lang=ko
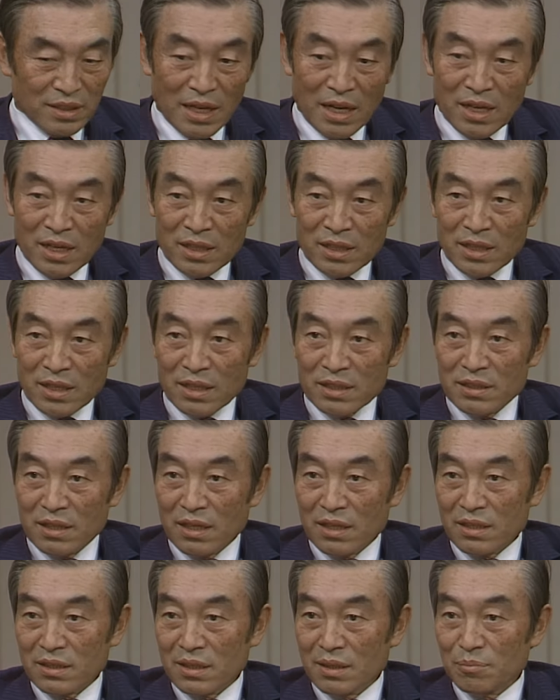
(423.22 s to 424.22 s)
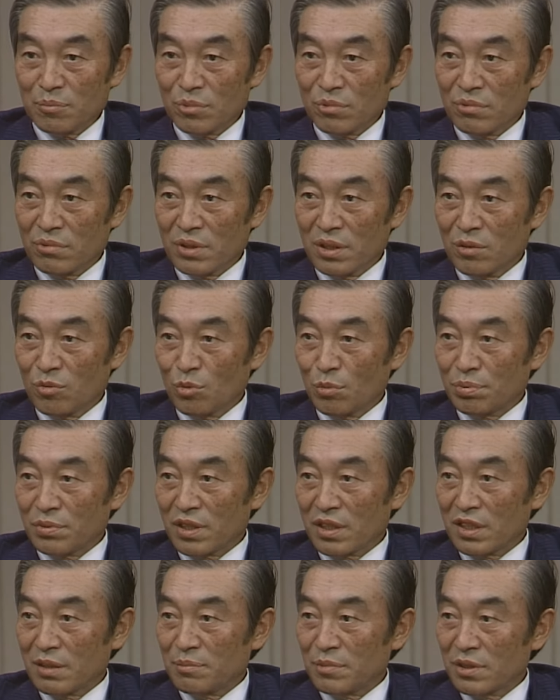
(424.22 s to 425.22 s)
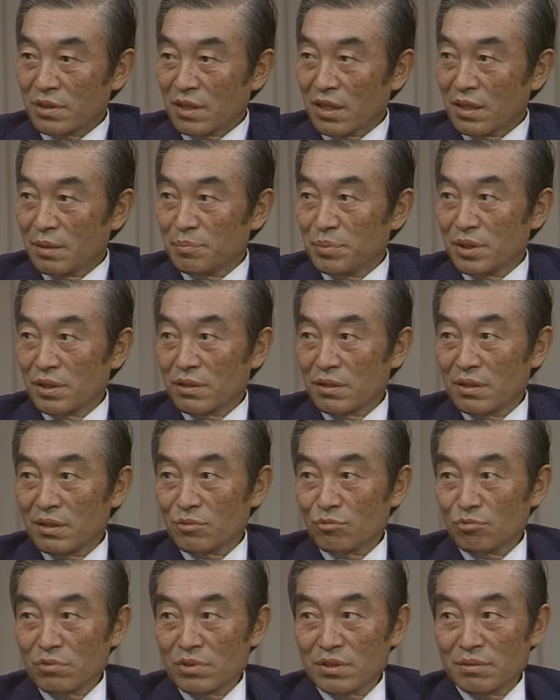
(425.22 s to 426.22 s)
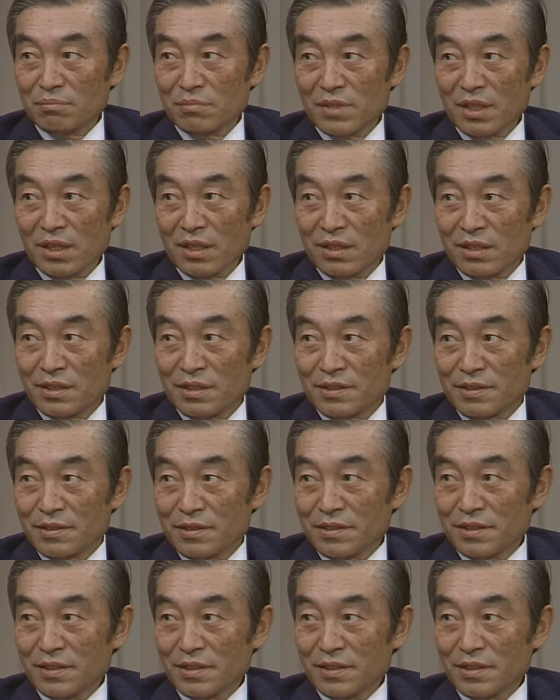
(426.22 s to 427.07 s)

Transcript: 나 하나가 살아남고 일곱 사람은 다 병에 걸려 죽었습니다. 네.